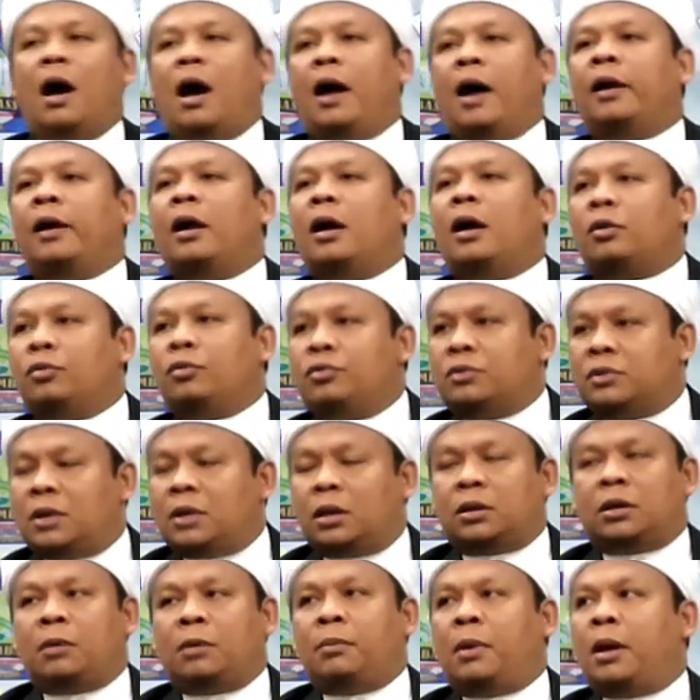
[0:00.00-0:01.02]
Anakku
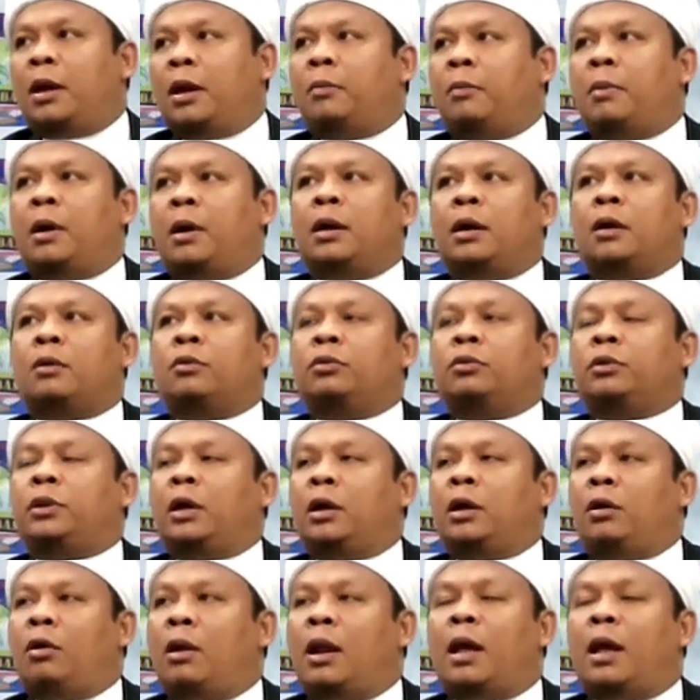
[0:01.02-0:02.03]
Ustadz kemana-mana ku
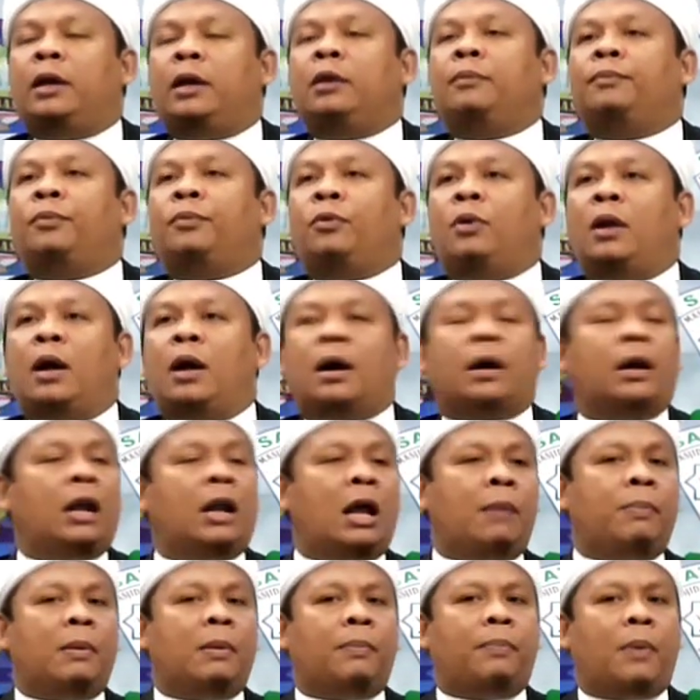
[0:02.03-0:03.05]
tengok lain pula.
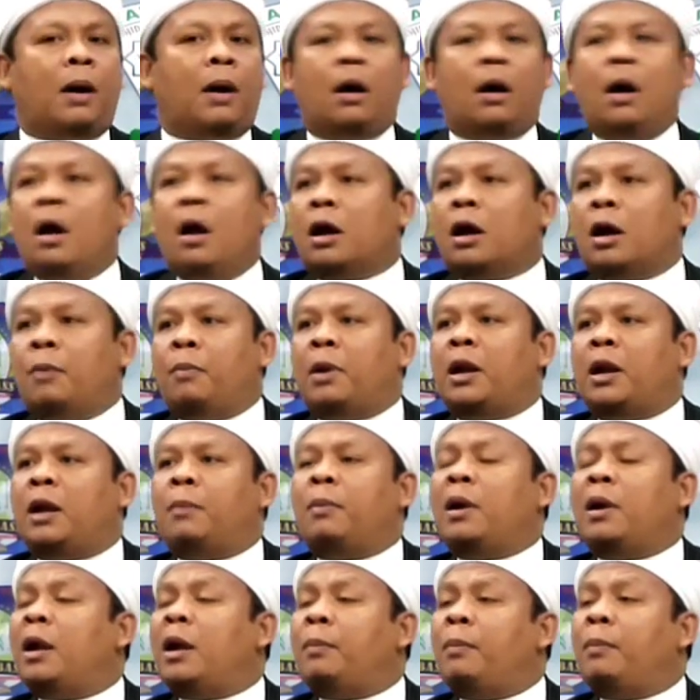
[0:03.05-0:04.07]
Kenapa Pak?
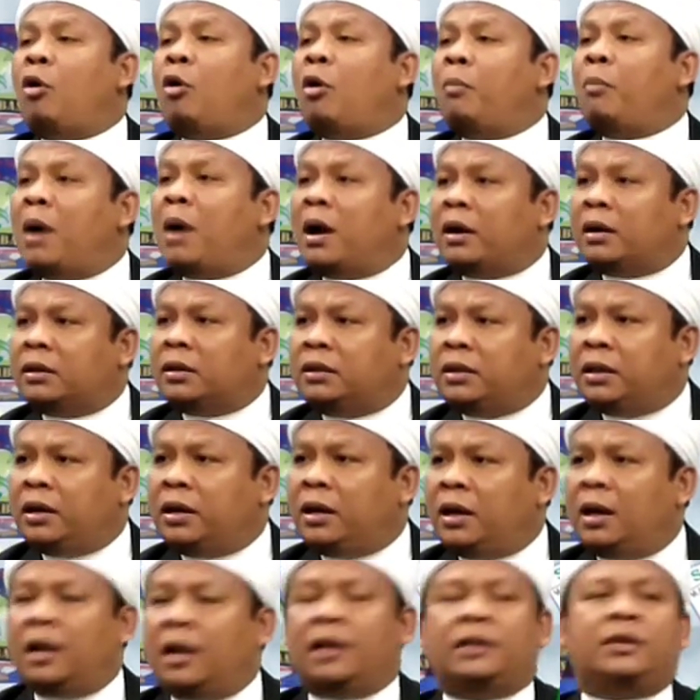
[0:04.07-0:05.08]
Kemana-mana bawa
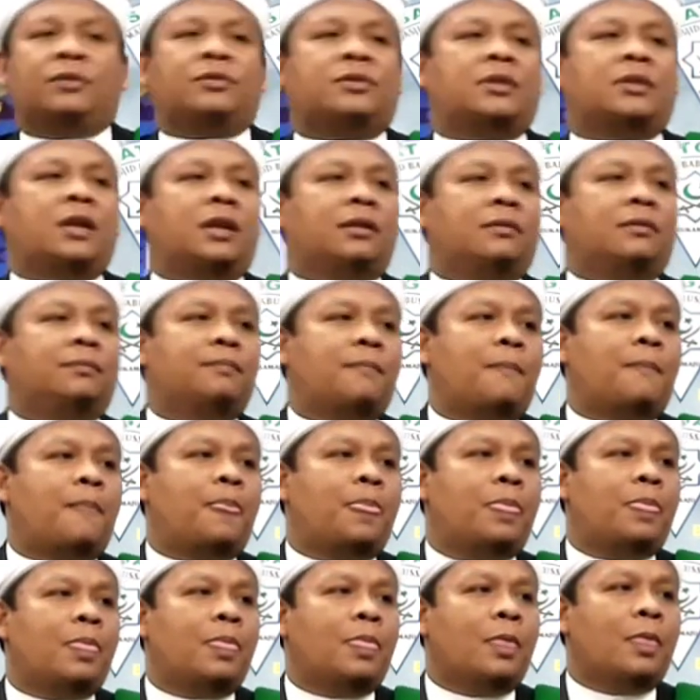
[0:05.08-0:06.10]
martil aja Ustadz.
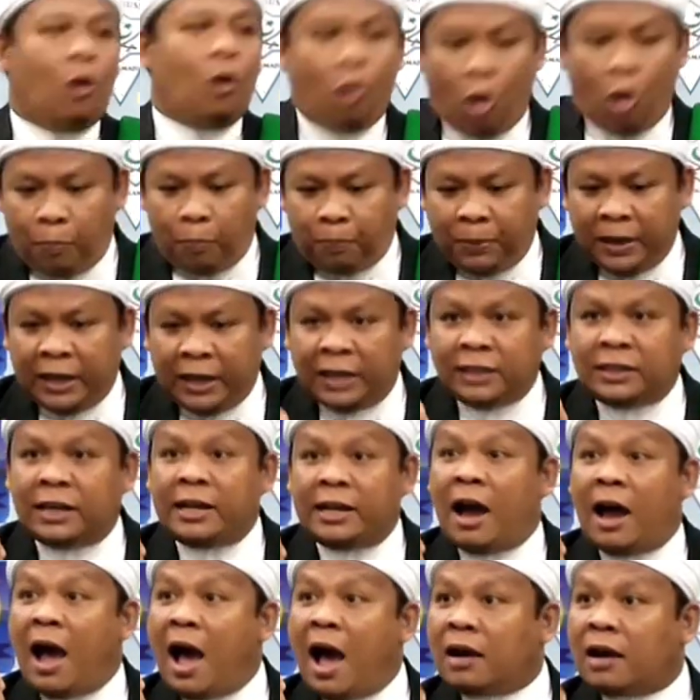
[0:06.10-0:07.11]
Oh pingin
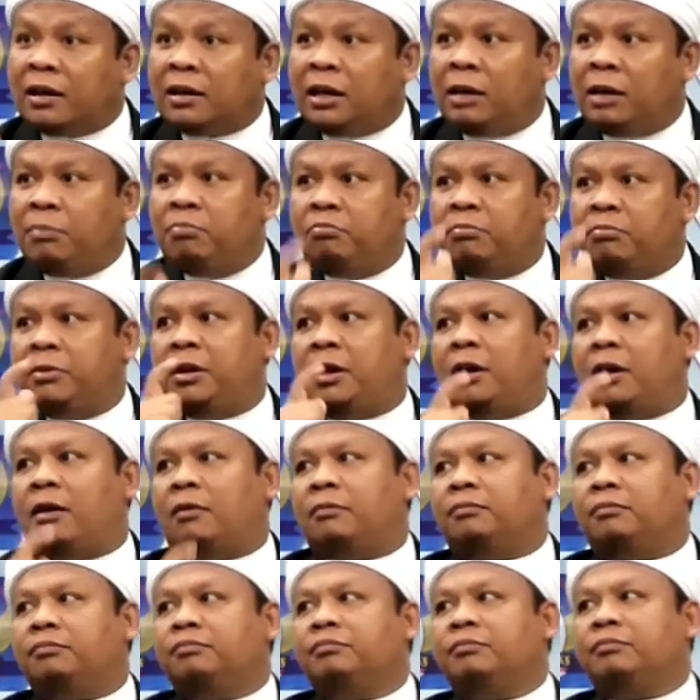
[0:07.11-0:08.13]
jadi hakim dia.
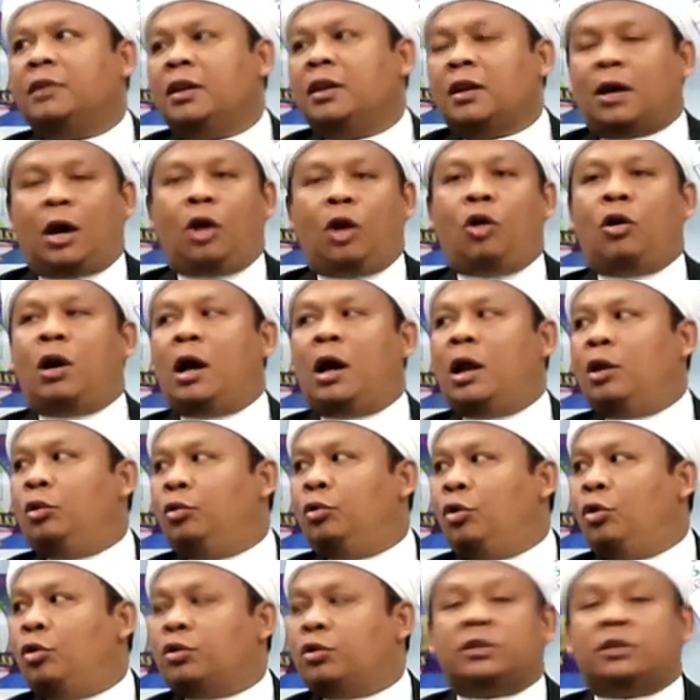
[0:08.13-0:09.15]
Kalau nggak
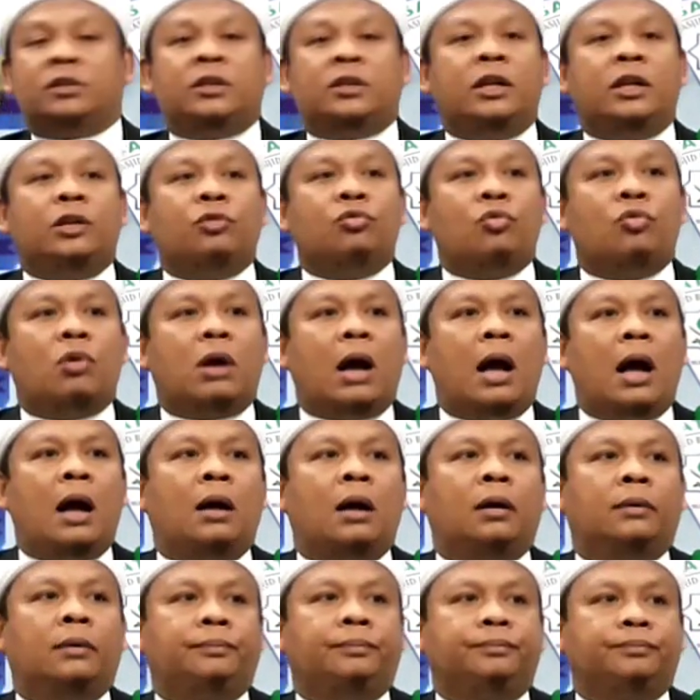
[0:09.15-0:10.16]
lulus jadi
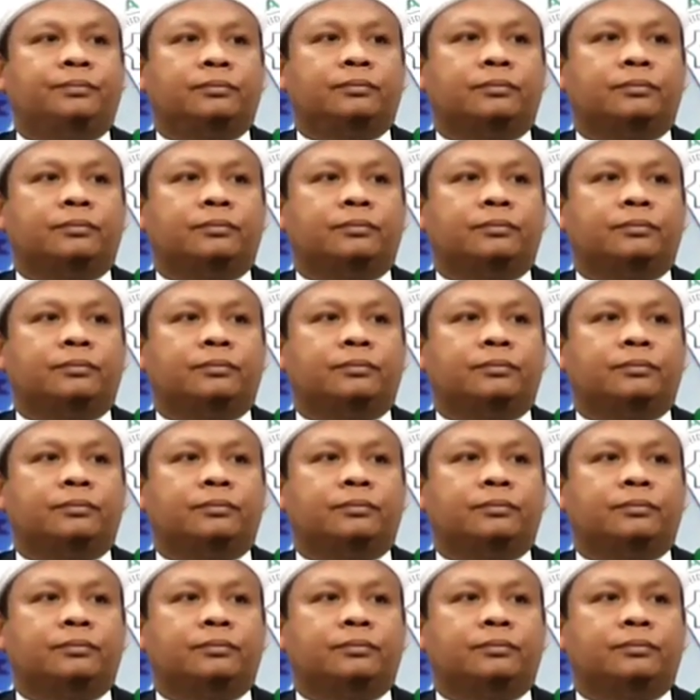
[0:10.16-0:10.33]
tukang.